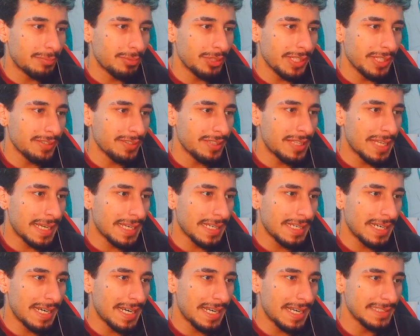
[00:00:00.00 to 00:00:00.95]
dentro da
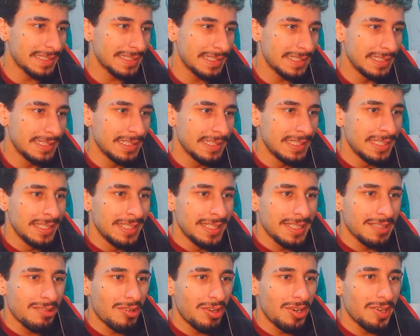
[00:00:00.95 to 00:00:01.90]
casa.
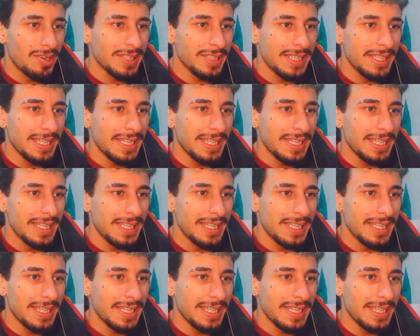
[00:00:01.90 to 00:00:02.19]
Coloca ele